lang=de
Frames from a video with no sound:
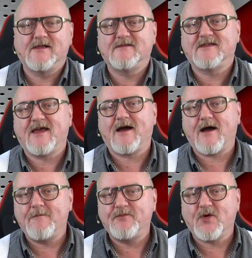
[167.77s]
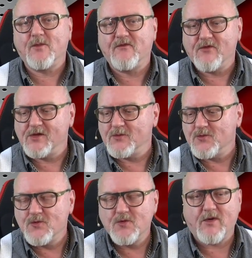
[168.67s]
Also der RAM, obwohl
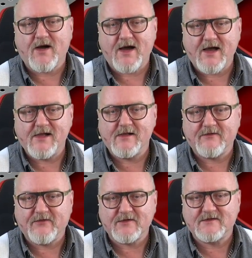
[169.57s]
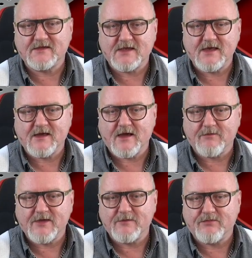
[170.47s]
überall 14
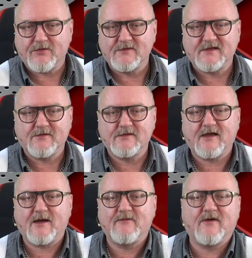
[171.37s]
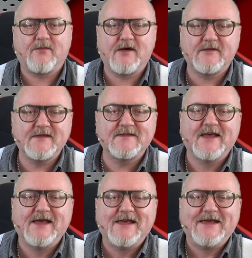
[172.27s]
Gigabit pro Sekunde RAM verbaut ist,